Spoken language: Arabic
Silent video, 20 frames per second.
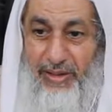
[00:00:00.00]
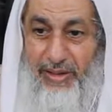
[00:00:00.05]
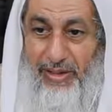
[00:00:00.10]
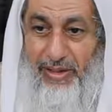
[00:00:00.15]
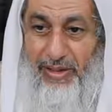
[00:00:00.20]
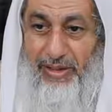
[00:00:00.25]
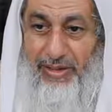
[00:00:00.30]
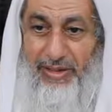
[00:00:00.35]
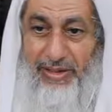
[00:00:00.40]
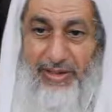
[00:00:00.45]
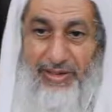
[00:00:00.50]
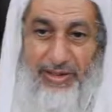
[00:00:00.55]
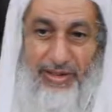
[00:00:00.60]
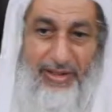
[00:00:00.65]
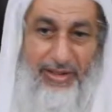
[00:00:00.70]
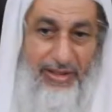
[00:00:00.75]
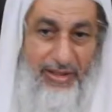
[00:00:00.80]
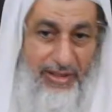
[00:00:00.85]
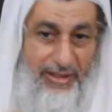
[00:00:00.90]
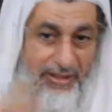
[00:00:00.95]
الذين
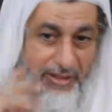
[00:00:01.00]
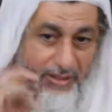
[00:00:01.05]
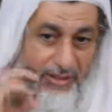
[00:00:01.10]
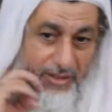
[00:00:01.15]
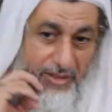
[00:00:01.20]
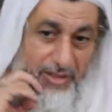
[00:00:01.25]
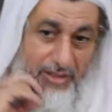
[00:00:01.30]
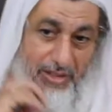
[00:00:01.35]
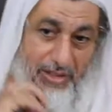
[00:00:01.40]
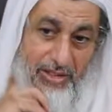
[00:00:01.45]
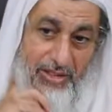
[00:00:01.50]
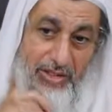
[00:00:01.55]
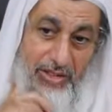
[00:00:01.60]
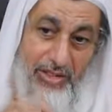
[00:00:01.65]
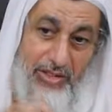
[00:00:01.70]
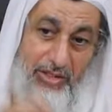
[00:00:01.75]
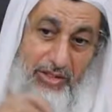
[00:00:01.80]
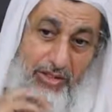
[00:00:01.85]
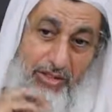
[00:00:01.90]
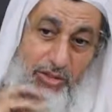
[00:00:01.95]

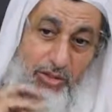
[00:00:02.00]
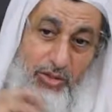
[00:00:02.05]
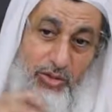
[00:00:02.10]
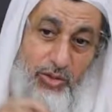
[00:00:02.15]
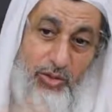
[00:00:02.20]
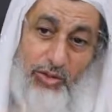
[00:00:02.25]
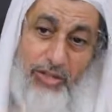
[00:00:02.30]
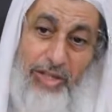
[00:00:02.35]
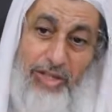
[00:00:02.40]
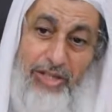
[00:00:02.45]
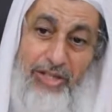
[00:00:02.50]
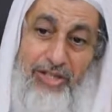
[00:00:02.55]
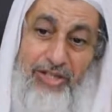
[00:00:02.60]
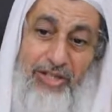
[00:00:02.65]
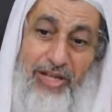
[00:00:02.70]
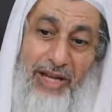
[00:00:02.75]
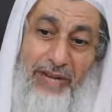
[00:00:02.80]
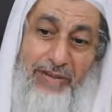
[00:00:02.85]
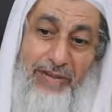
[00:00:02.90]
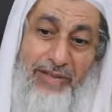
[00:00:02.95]
يثنون على
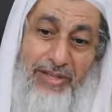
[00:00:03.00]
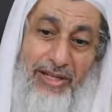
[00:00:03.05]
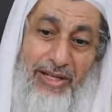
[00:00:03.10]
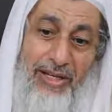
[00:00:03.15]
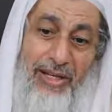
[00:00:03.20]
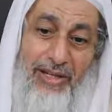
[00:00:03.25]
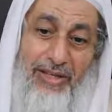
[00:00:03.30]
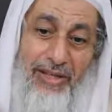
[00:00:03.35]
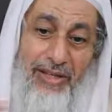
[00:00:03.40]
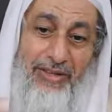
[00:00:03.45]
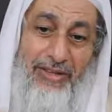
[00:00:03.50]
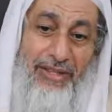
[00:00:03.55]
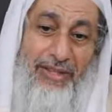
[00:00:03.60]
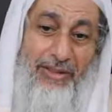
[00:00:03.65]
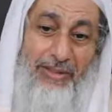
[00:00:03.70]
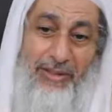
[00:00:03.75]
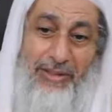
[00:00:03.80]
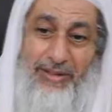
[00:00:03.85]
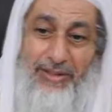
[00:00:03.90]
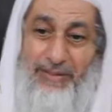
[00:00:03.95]
الشعب ثناء
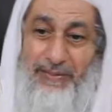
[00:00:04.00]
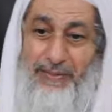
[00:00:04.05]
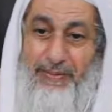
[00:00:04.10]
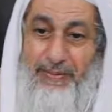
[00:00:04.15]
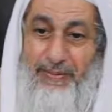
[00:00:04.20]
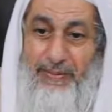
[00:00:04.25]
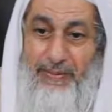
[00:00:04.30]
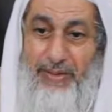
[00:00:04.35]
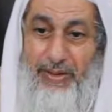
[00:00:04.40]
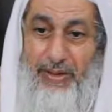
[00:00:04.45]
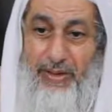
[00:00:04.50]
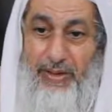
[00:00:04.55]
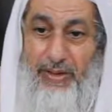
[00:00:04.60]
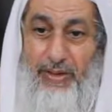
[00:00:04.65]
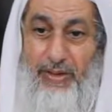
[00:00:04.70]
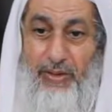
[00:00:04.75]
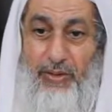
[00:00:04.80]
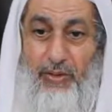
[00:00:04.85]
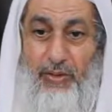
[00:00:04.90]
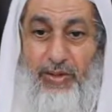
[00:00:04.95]
عظيما
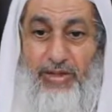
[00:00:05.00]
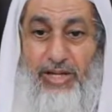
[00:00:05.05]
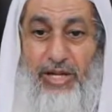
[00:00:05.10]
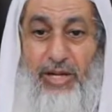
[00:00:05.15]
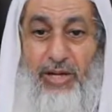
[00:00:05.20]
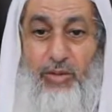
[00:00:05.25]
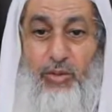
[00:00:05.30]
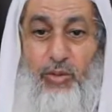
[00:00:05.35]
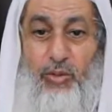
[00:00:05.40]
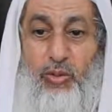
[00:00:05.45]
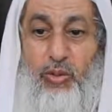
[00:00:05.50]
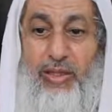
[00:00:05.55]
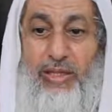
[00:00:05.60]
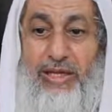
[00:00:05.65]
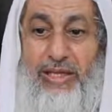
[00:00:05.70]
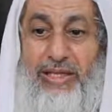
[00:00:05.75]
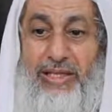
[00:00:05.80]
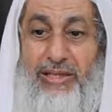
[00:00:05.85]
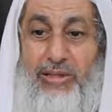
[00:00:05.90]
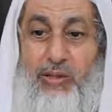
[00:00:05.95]
وجعلوا
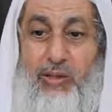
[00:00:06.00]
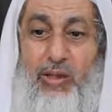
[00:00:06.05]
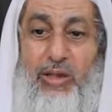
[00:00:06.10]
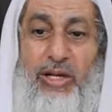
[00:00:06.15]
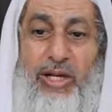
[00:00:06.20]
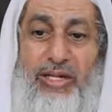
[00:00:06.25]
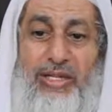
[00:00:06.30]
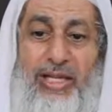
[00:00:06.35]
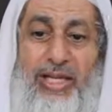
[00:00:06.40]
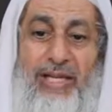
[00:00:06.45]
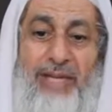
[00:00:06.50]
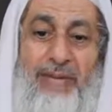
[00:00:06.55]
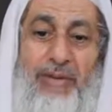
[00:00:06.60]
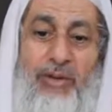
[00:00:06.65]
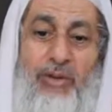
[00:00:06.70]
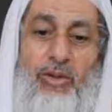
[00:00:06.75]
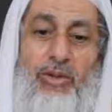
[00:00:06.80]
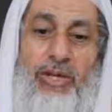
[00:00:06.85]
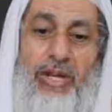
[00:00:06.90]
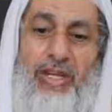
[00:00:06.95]
كل كل
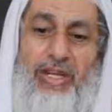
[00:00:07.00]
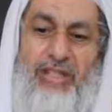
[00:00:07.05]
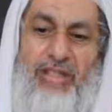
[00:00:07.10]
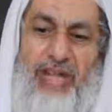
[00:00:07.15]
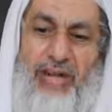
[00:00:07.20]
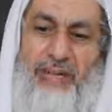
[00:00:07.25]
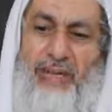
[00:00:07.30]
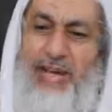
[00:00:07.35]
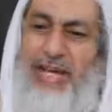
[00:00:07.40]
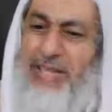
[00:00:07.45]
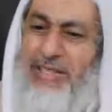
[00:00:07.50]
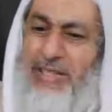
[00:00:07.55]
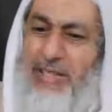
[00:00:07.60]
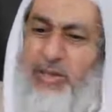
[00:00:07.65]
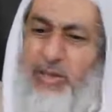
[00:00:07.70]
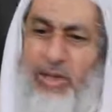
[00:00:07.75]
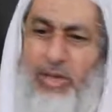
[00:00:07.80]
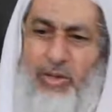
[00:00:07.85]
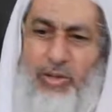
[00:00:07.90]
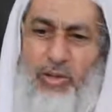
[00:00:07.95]
الكلمة العليا للشعب
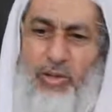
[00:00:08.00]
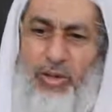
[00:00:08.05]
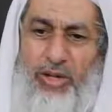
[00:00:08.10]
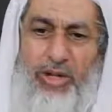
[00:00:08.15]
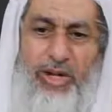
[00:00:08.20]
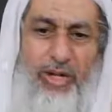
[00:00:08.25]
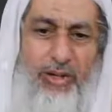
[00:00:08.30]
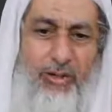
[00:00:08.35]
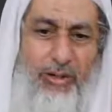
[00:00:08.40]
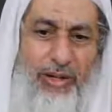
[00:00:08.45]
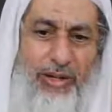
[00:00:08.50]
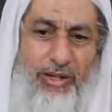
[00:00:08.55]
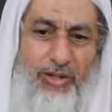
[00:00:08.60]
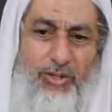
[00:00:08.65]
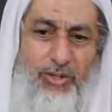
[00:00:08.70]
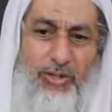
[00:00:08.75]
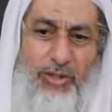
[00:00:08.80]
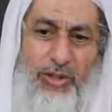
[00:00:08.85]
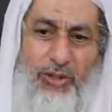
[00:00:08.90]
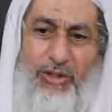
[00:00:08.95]
ليس هناك قرآن
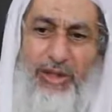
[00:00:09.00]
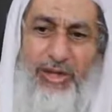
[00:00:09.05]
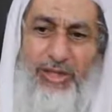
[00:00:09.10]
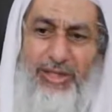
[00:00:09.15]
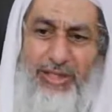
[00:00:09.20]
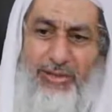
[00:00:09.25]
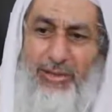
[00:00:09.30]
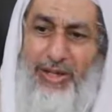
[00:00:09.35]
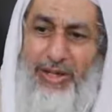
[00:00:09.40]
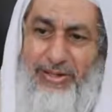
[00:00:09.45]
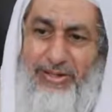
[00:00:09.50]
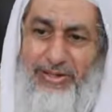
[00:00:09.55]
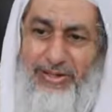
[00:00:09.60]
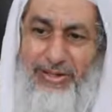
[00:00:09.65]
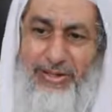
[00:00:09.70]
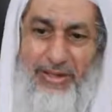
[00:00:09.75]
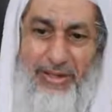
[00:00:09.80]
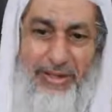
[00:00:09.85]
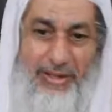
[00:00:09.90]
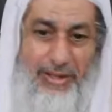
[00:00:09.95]
ولا سنة ولا ارتباط
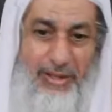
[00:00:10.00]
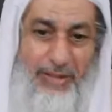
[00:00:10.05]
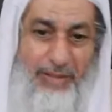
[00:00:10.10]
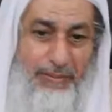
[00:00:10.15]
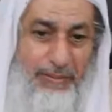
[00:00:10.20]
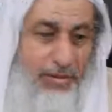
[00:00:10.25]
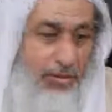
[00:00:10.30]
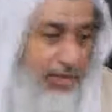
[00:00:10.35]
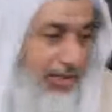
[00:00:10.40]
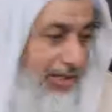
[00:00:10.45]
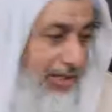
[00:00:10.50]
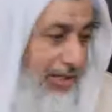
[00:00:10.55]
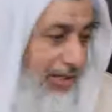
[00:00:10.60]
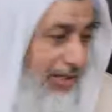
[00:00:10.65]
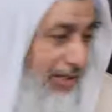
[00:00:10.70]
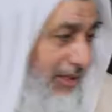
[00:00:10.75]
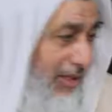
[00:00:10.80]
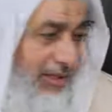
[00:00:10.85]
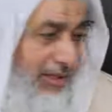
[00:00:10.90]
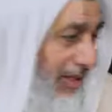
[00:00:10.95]

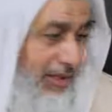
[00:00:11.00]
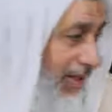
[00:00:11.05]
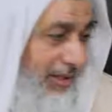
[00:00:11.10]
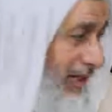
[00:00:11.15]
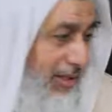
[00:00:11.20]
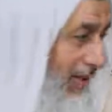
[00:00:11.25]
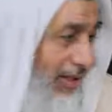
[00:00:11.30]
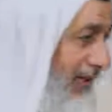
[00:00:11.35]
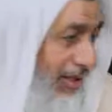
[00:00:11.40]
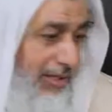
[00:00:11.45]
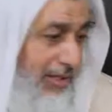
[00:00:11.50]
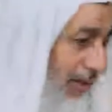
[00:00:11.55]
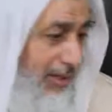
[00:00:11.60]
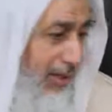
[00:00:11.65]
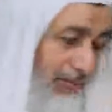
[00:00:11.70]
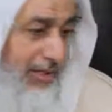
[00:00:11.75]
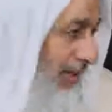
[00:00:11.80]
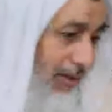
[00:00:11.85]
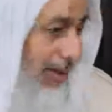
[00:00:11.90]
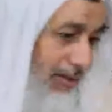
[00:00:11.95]
بشيء إلا
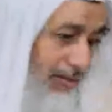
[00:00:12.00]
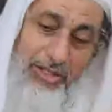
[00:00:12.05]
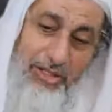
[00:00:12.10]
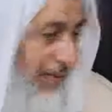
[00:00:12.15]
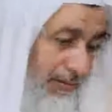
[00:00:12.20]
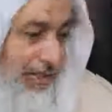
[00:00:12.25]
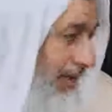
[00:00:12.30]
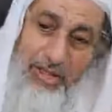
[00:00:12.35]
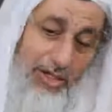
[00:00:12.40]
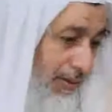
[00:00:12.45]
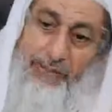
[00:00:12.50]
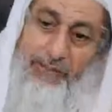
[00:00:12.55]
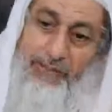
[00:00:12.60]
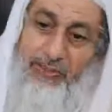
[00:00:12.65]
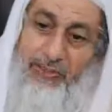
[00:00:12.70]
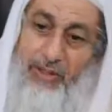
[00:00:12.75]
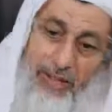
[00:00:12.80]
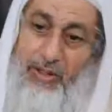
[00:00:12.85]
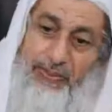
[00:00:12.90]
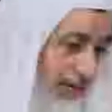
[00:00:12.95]
برأي الشعب
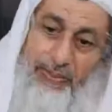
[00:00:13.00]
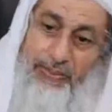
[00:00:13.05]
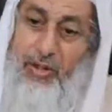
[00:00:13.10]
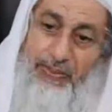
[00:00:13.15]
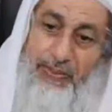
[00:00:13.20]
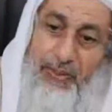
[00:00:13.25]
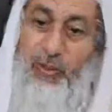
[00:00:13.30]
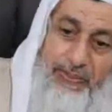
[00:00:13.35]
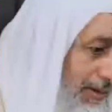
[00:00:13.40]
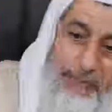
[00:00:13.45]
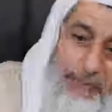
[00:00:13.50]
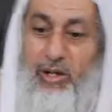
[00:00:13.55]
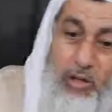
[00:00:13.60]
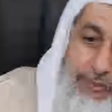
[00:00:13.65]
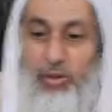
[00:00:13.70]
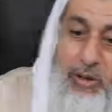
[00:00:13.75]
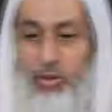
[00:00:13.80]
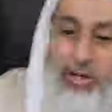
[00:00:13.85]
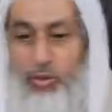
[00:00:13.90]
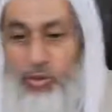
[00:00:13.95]
والله
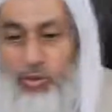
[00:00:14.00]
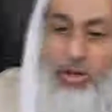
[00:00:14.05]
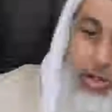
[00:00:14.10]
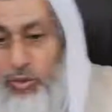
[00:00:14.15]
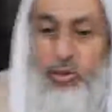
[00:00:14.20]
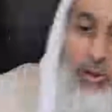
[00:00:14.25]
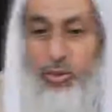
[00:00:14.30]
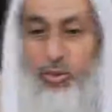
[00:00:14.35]
يقول في